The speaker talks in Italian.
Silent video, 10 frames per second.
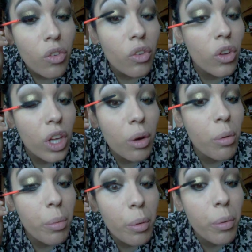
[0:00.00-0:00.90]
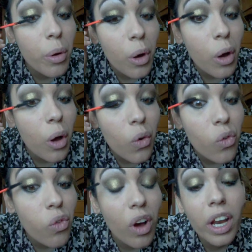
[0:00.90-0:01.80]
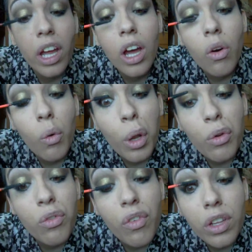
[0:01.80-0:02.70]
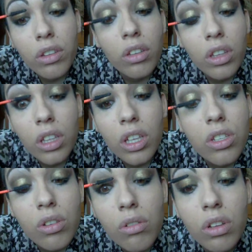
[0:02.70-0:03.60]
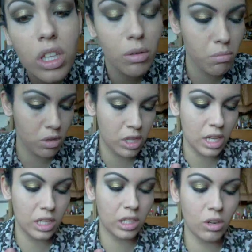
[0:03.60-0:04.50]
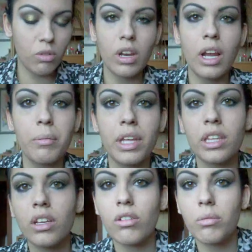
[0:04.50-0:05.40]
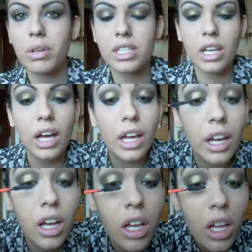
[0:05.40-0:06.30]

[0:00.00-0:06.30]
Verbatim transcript: vogliamo proprio fare un effetto intenso quindi abbondate tranquillamente col mascara